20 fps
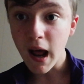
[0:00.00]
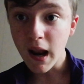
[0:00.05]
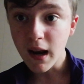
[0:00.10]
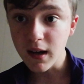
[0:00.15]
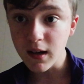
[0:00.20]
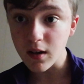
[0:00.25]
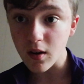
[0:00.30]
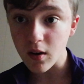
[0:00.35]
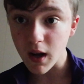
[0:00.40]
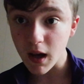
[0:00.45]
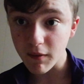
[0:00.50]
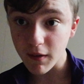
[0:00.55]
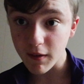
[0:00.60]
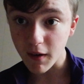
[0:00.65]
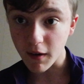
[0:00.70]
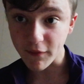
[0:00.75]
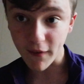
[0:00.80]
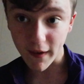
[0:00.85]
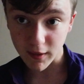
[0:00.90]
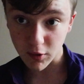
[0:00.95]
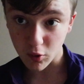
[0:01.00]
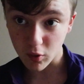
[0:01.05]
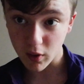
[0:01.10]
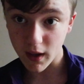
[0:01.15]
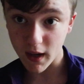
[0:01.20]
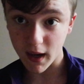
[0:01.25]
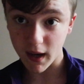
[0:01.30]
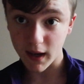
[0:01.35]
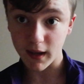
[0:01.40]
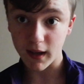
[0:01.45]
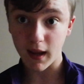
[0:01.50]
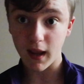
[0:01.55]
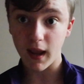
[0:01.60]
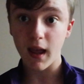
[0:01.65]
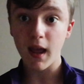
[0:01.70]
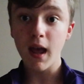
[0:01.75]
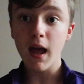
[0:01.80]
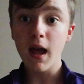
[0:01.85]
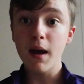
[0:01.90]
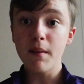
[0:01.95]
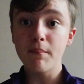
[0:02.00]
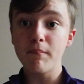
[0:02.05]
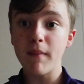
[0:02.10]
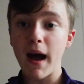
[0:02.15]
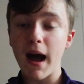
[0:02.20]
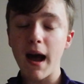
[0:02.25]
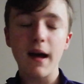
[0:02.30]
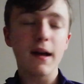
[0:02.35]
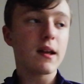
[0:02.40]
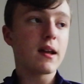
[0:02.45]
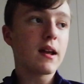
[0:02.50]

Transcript: non aveva fatto un granché, ma